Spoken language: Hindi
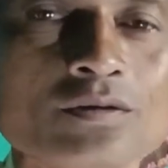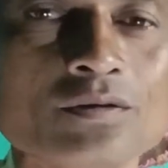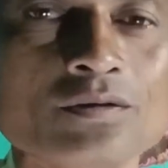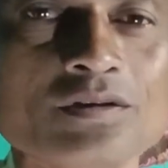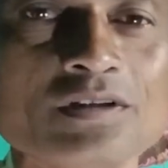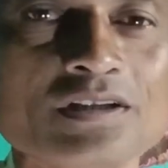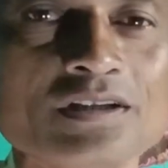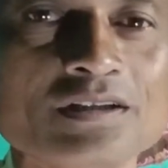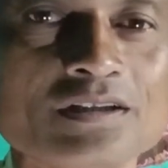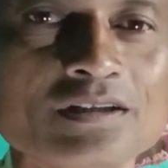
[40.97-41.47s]
तो दो
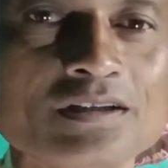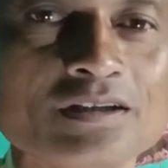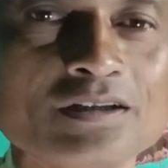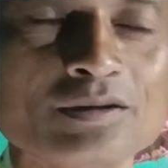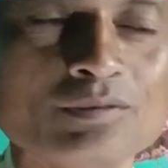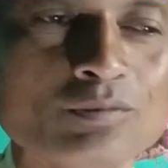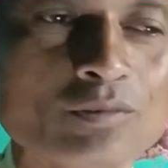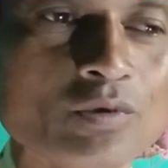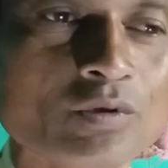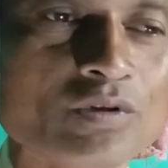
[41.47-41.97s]
दिन
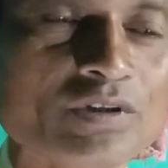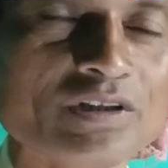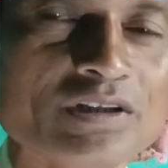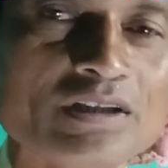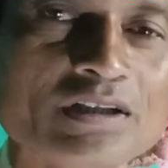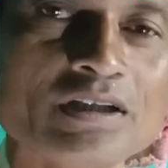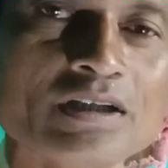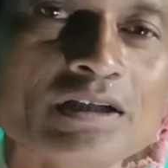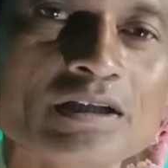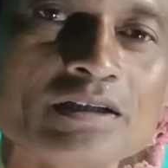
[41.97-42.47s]
बहुत ही
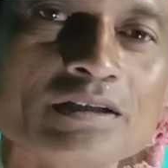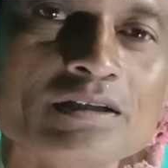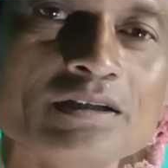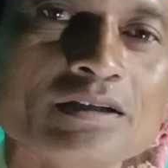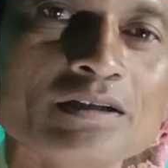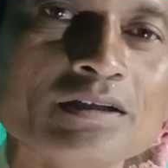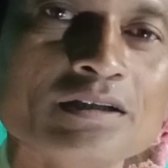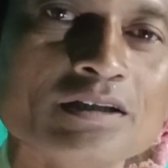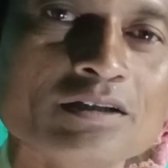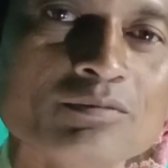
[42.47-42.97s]
दिक्कत
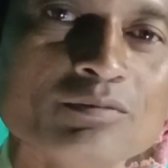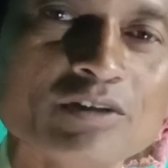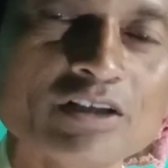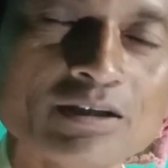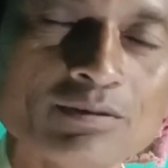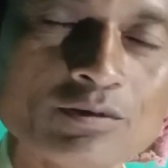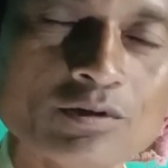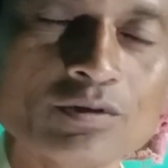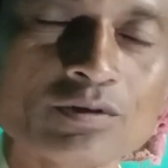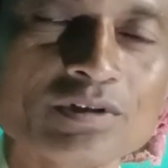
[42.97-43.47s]
में
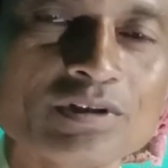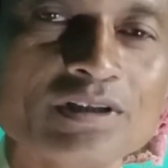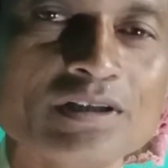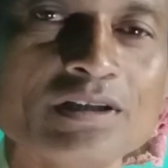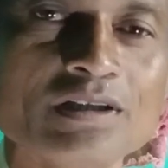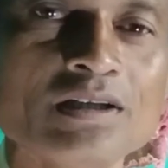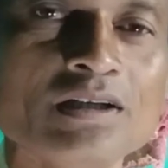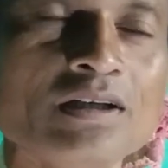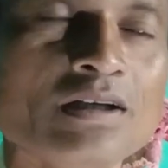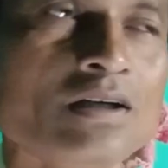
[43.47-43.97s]
हम लोग
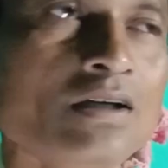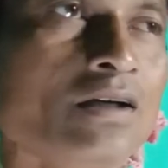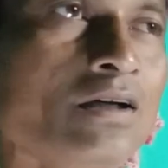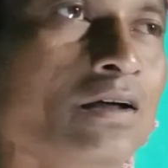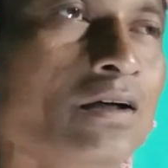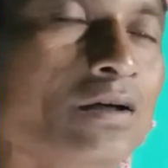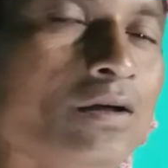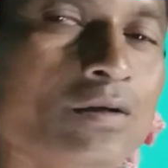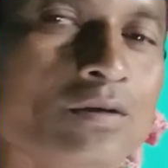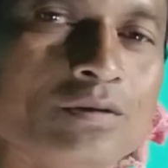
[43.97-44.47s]
थे
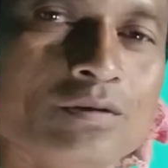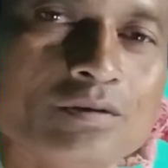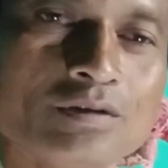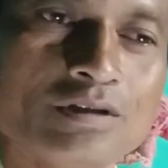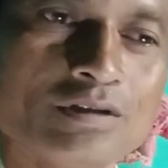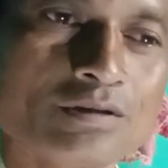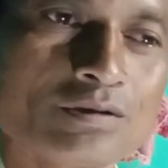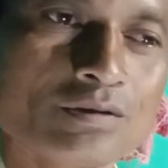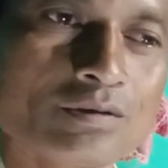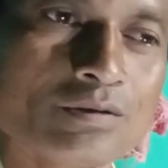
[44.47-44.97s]

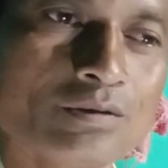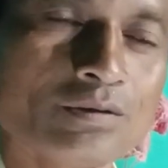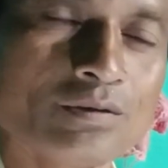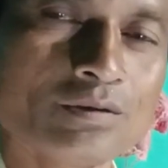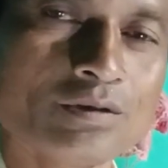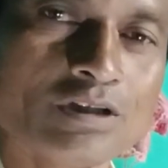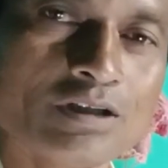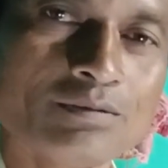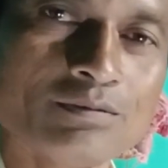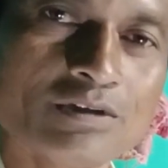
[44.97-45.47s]
और
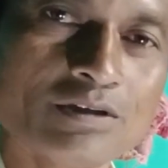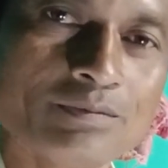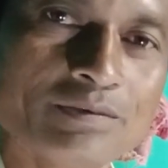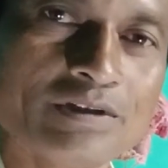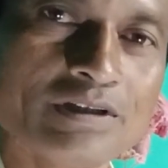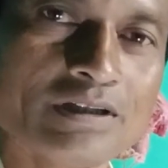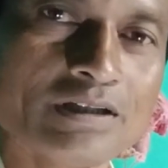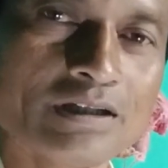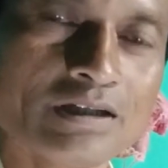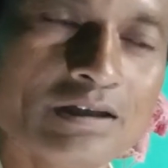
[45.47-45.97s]
इसको हम
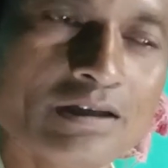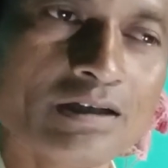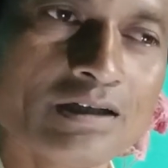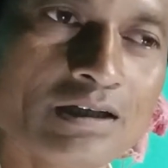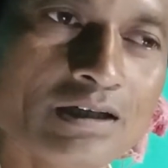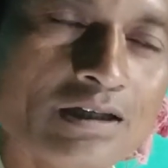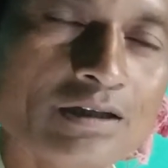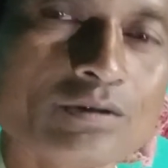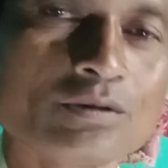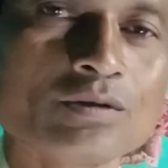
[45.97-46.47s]
अपने
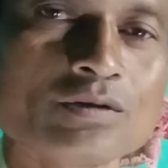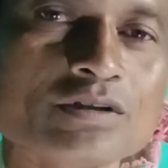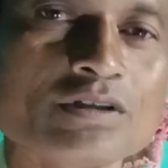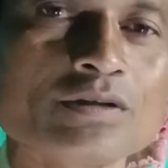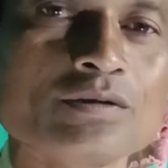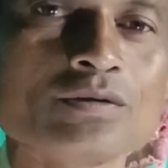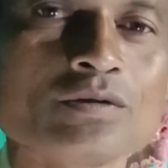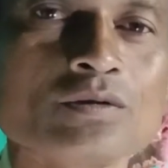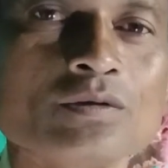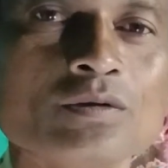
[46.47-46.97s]
हाथों
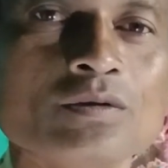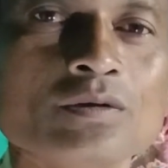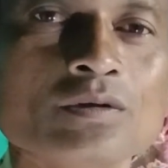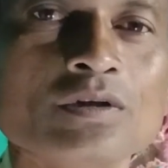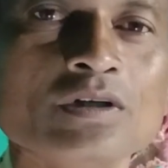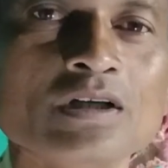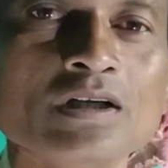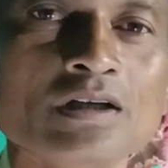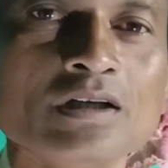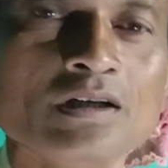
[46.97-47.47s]
से उसको
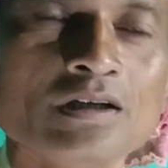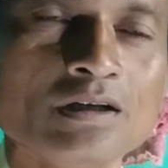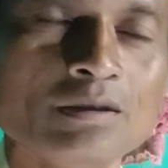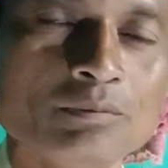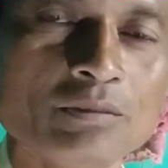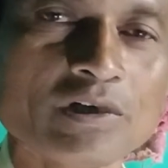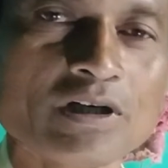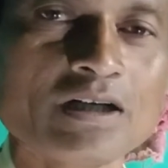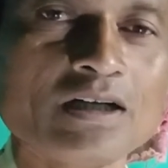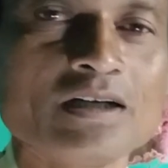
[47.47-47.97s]

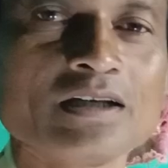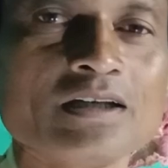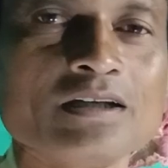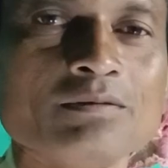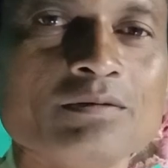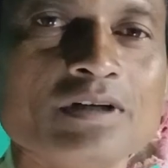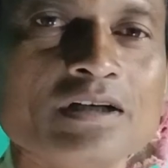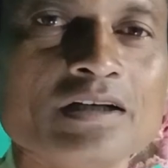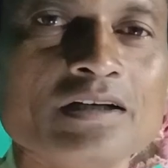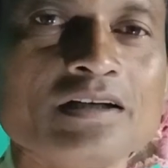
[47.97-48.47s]
पकड़
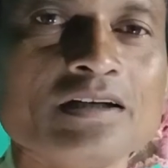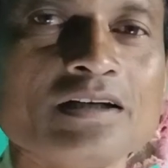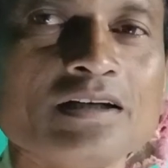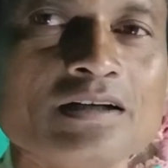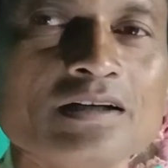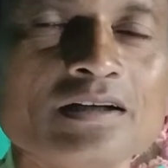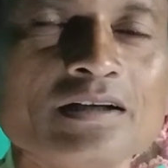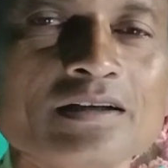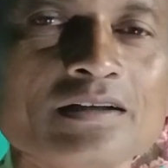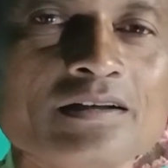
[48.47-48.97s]
के बाहर
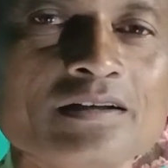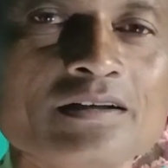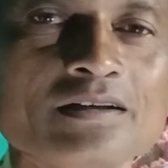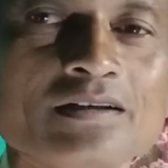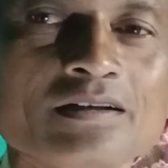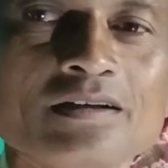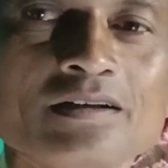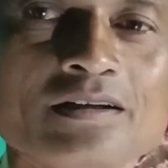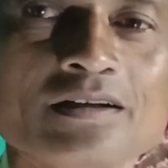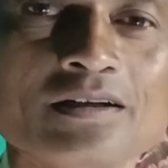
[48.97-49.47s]
निकल रहे थे
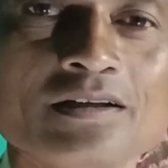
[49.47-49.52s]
